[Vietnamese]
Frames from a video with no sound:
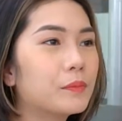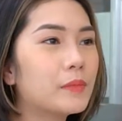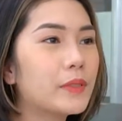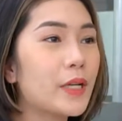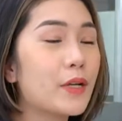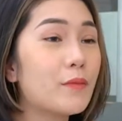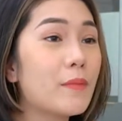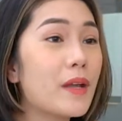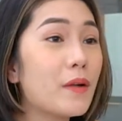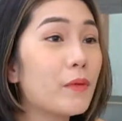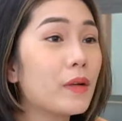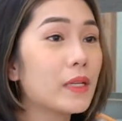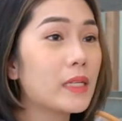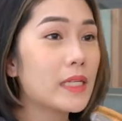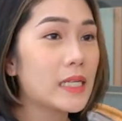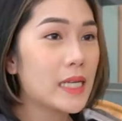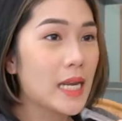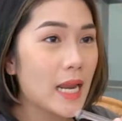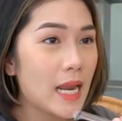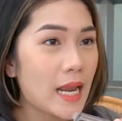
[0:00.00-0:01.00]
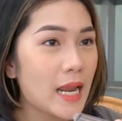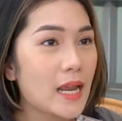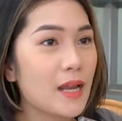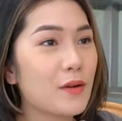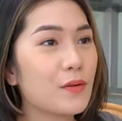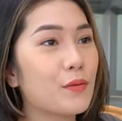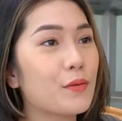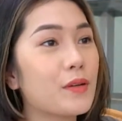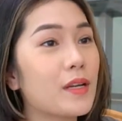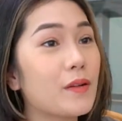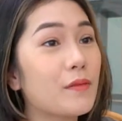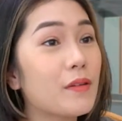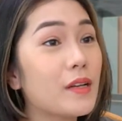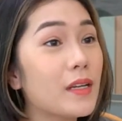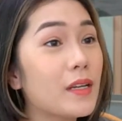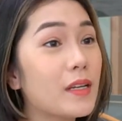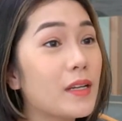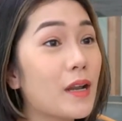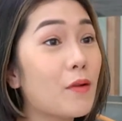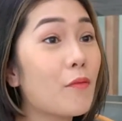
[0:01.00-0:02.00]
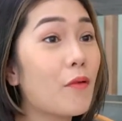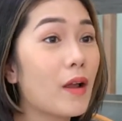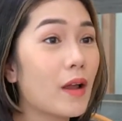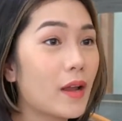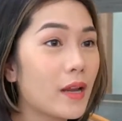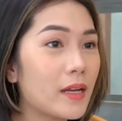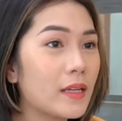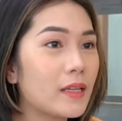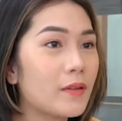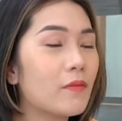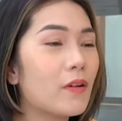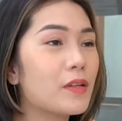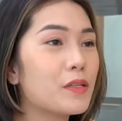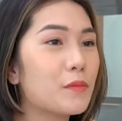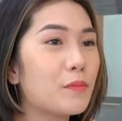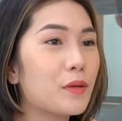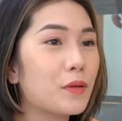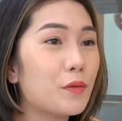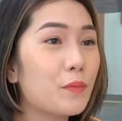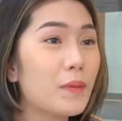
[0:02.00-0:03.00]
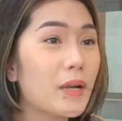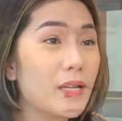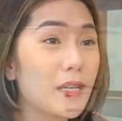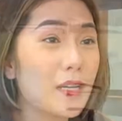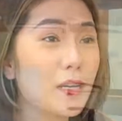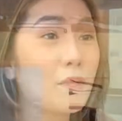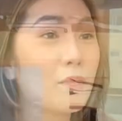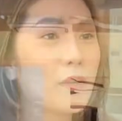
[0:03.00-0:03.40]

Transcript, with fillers: điệu bé quanh nhà rồi điệu đi ra ngoài thì vợ chồng mình cũng hay đi ra